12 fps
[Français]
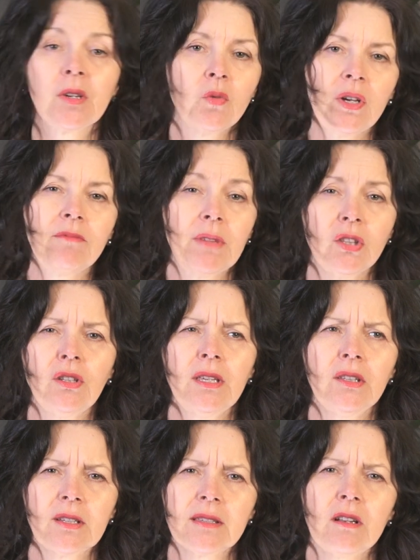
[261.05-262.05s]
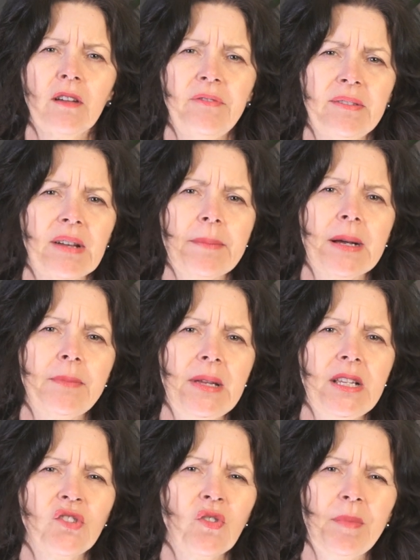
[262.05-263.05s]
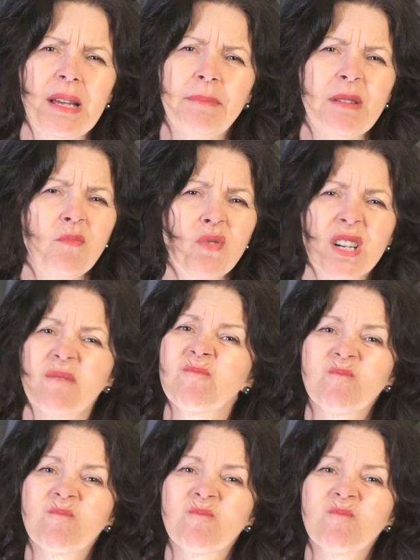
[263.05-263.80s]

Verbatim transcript: Oui, il y, en a, que ça leur fait vraiment bien, les cheveux blancs, mais moi,